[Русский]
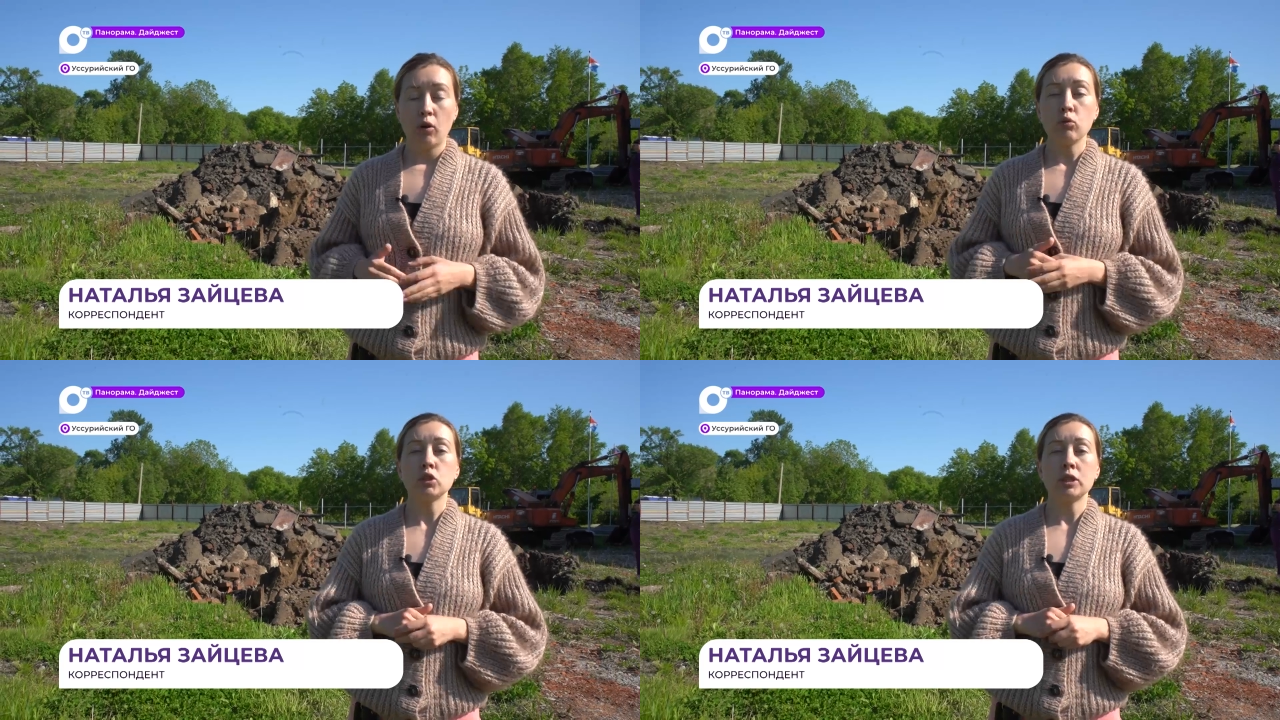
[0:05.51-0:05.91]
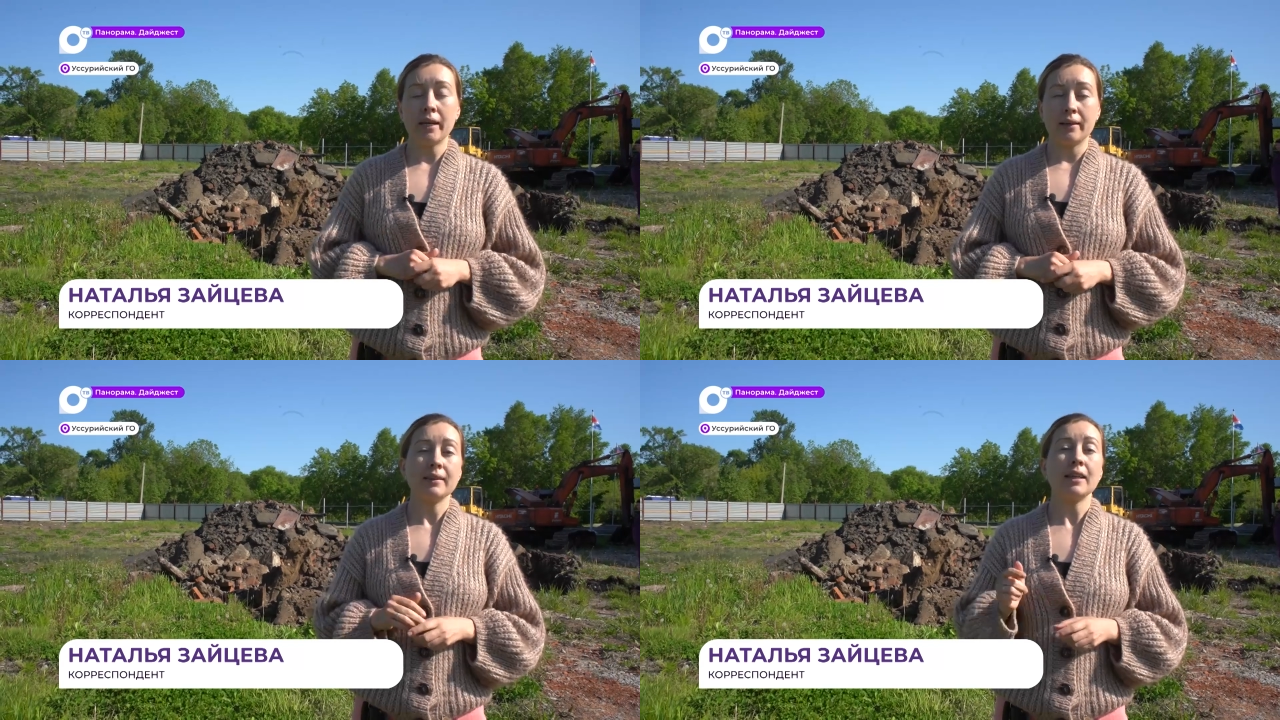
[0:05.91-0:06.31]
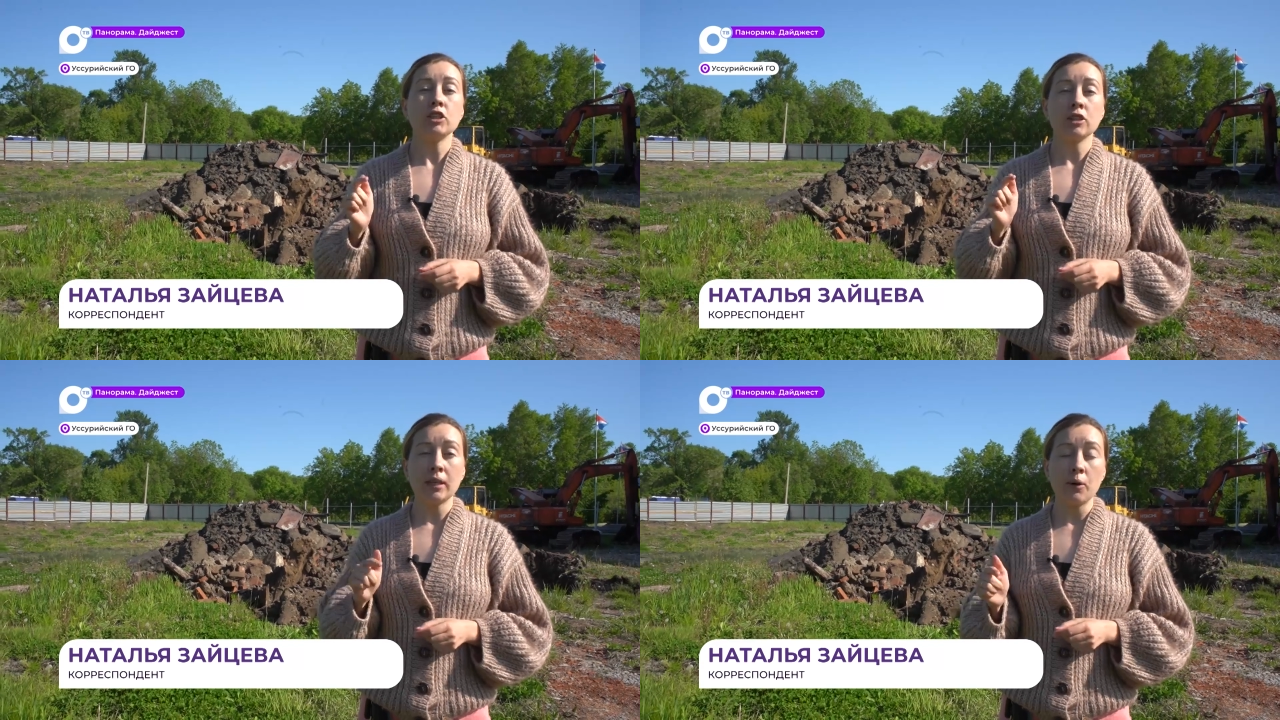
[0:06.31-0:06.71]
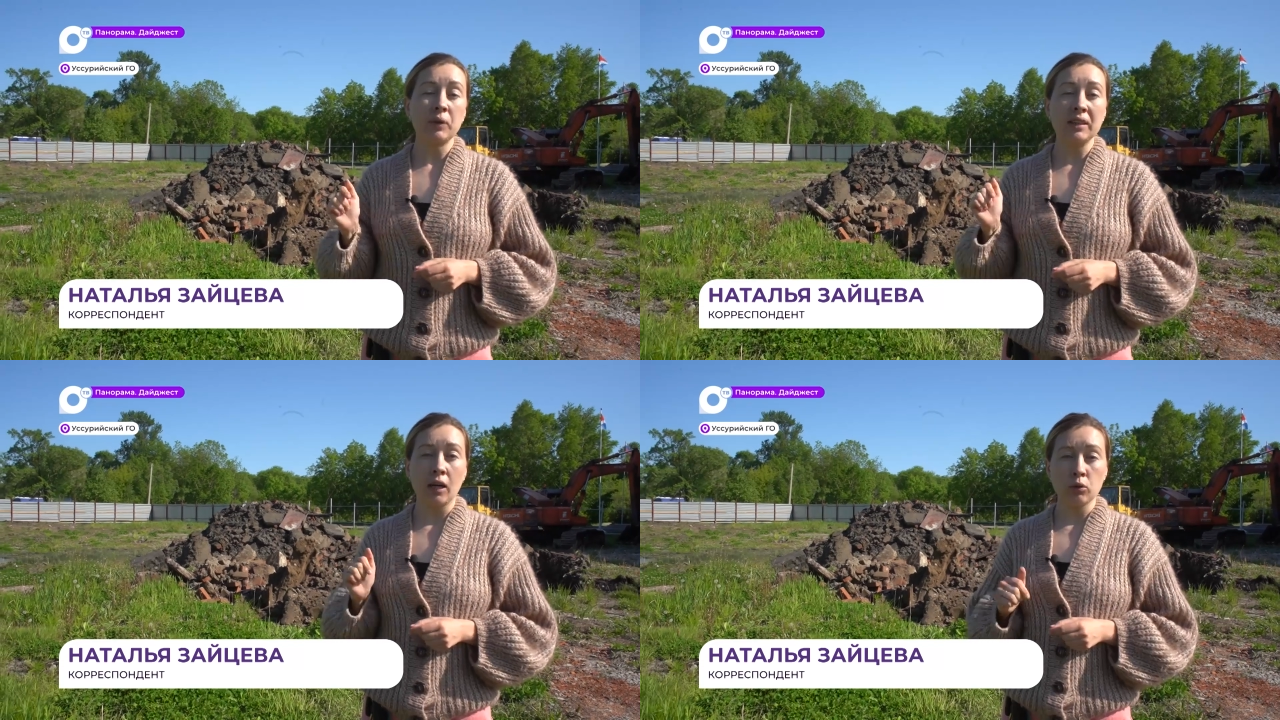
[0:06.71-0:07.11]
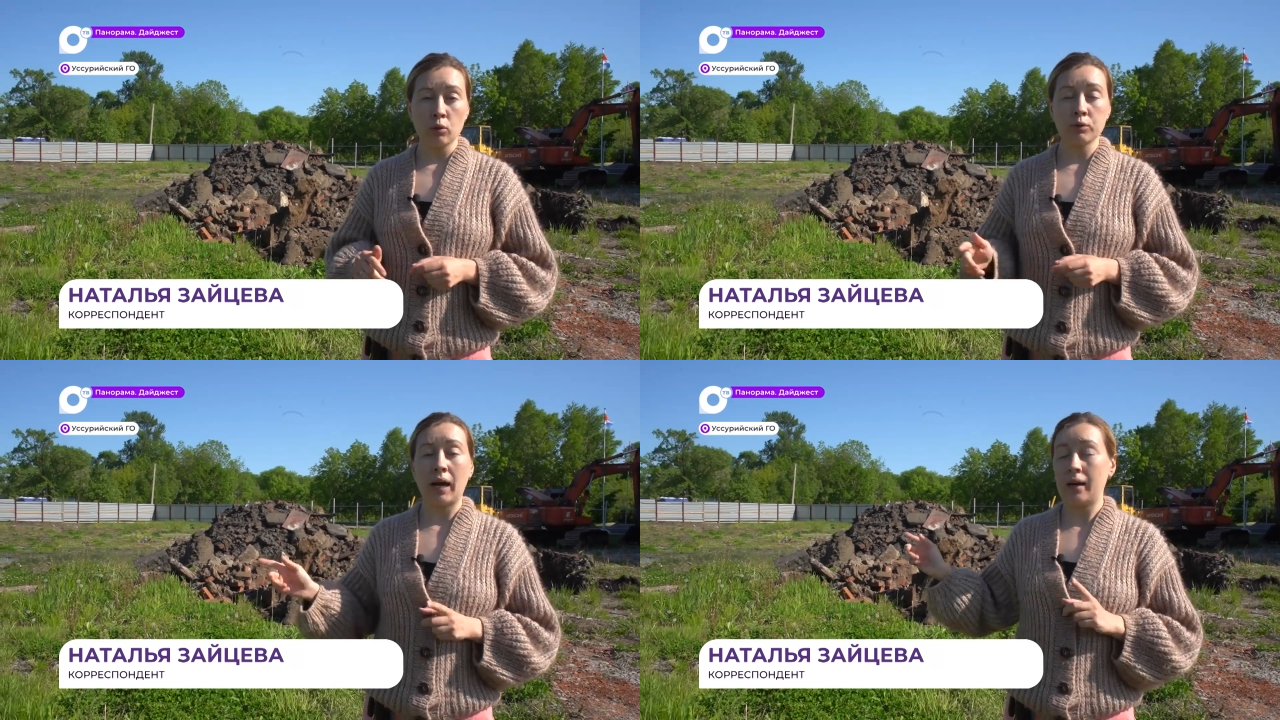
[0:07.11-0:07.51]
Уже начата
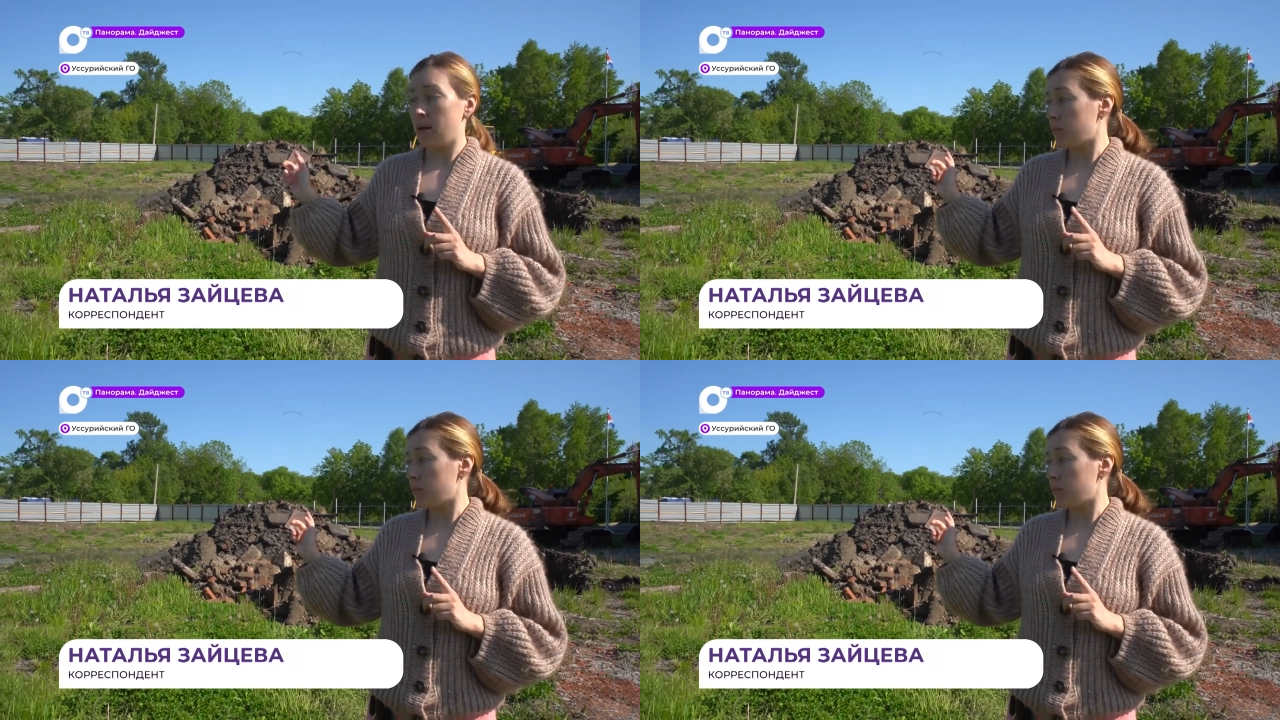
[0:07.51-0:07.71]
подготовка